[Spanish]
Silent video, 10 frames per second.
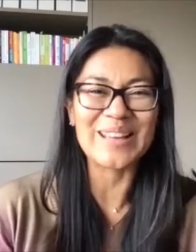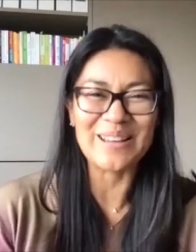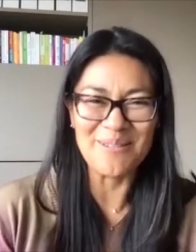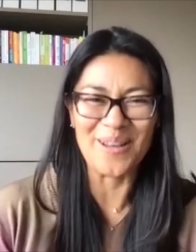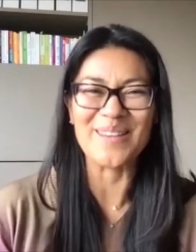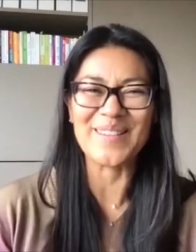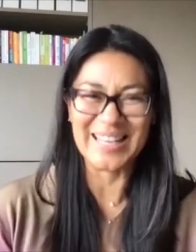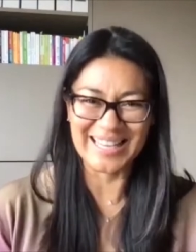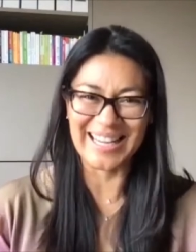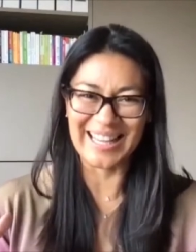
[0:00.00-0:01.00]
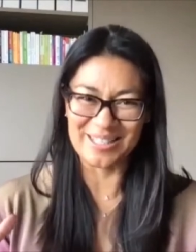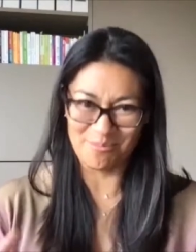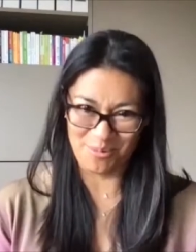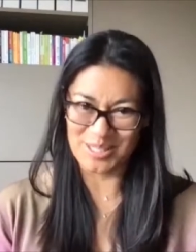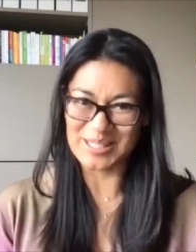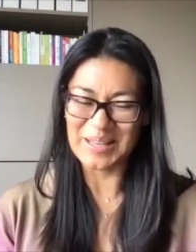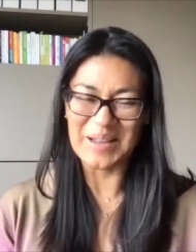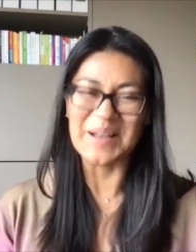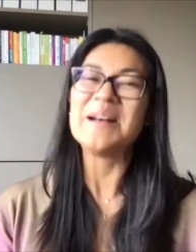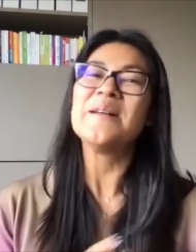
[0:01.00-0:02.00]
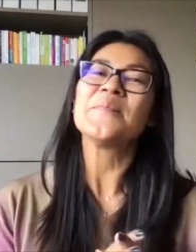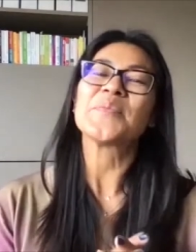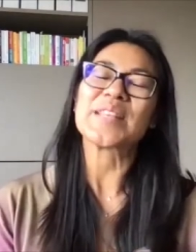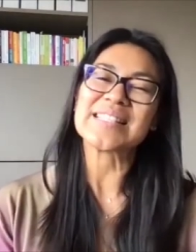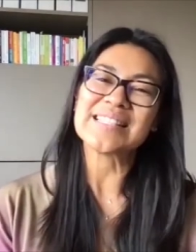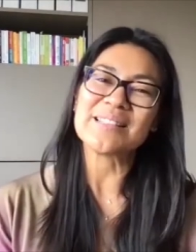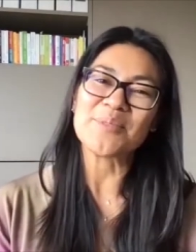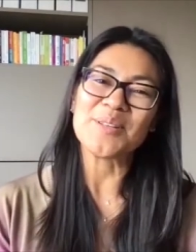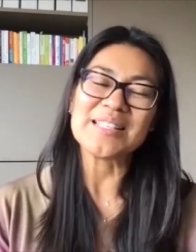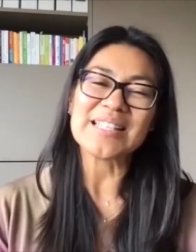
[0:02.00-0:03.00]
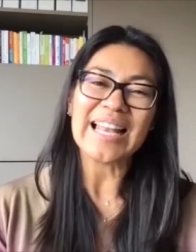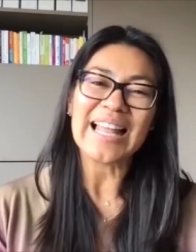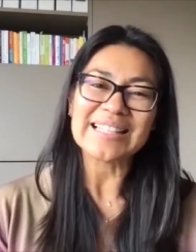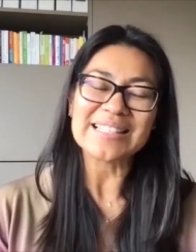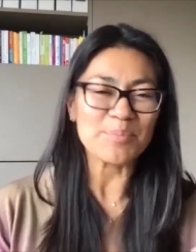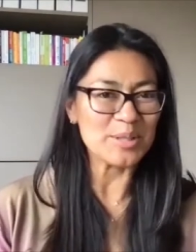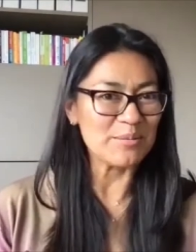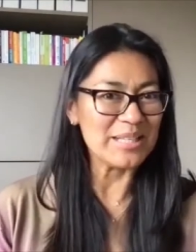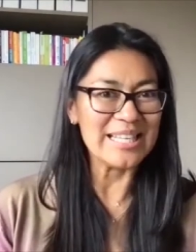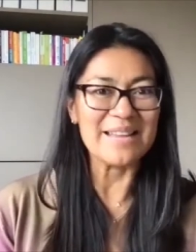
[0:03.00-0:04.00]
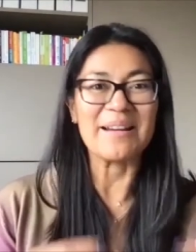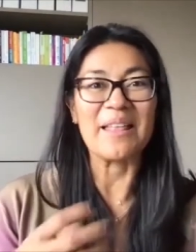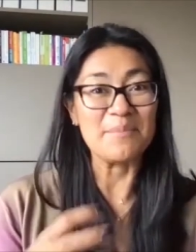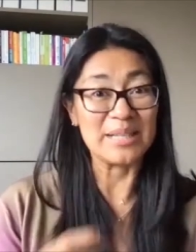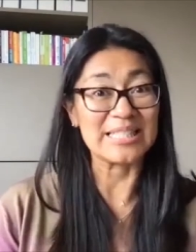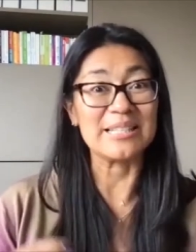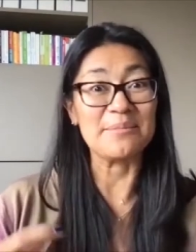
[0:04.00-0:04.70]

que puede venir después. Este tipo de ensaladas pues deben de llevar además de